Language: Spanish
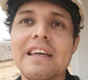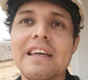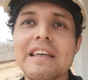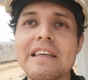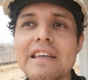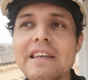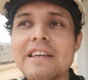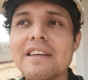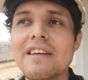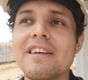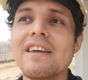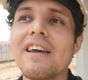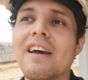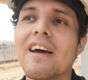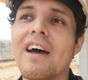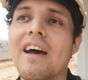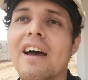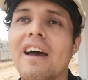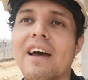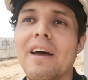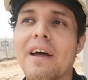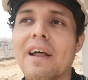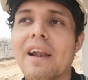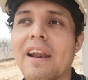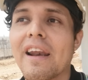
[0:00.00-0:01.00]
Y
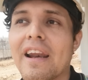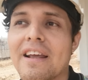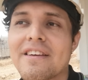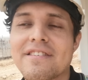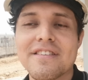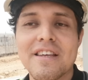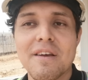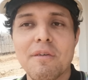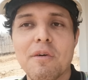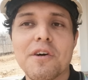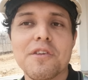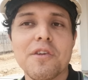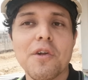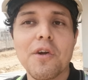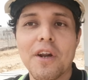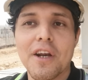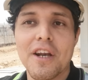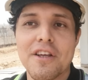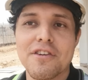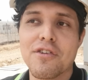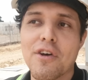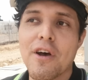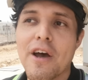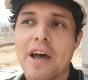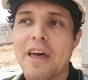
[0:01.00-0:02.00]
eh, recién cuando
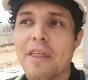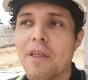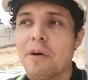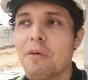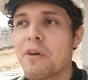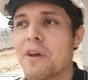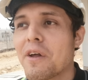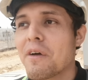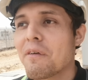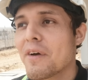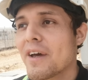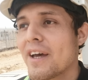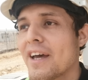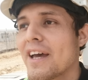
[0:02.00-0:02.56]
regresó a AEW...